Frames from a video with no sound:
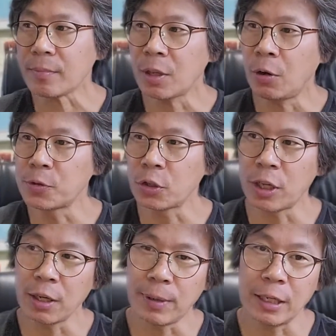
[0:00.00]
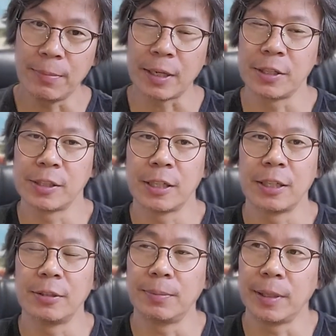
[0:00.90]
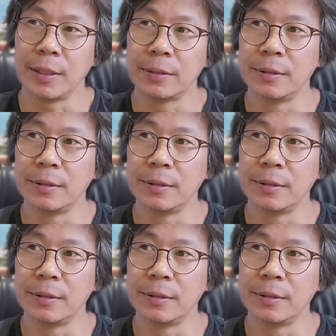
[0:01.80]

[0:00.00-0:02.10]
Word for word: 엄청나게 많이 바뀌잖아요. 막